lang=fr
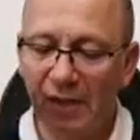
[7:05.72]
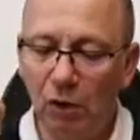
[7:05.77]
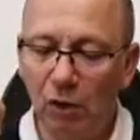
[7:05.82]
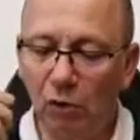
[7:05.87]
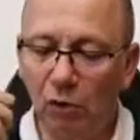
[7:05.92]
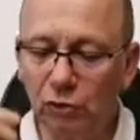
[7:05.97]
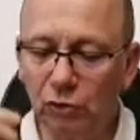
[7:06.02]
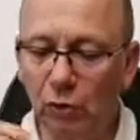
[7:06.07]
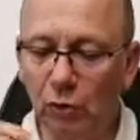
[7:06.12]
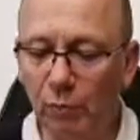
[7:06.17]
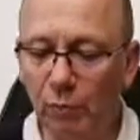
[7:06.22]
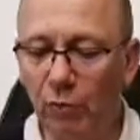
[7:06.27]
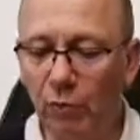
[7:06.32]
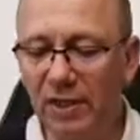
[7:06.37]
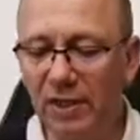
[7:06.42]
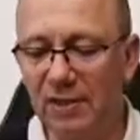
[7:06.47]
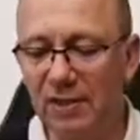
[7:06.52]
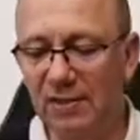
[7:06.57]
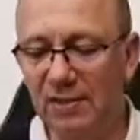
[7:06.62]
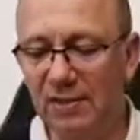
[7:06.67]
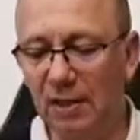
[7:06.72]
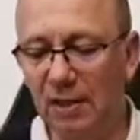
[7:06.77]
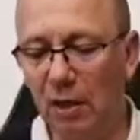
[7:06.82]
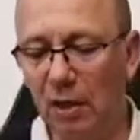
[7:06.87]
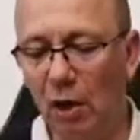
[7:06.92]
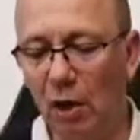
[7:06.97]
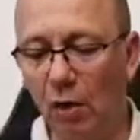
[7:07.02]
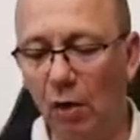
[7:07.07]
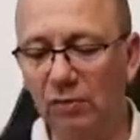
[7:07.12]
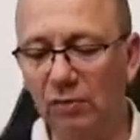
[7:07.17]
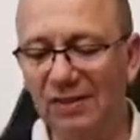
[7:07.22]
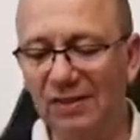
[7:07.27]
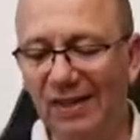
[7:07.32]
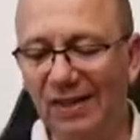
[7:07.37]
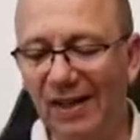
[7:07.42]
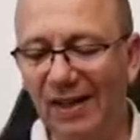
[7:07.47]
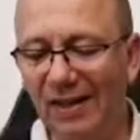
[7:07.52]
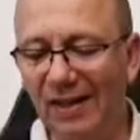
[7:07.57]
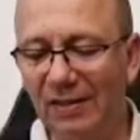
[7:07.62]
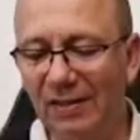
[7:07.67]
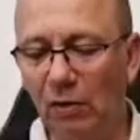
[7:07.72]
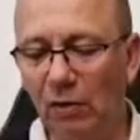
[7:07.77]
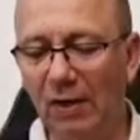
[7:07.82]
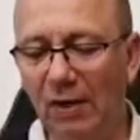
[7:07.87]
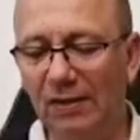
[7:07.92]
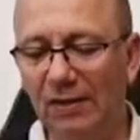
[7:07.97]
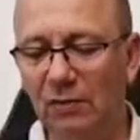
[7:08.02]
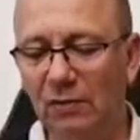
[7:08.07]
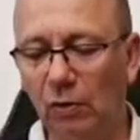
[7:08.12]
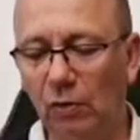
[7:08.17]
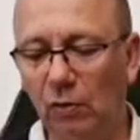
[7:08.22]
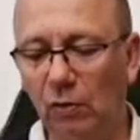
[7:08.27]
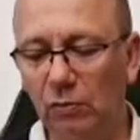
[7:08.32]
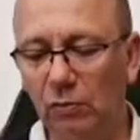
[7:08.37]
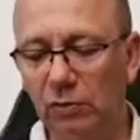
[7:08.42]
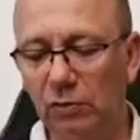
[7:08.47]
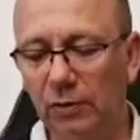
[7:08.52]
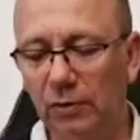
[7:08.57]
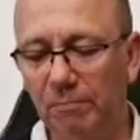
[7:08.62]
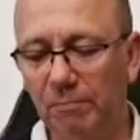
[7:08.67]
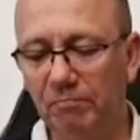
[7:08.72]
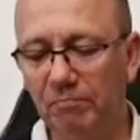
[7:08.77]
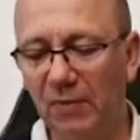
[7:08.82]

Lorsque Moïse entrait dans la tente,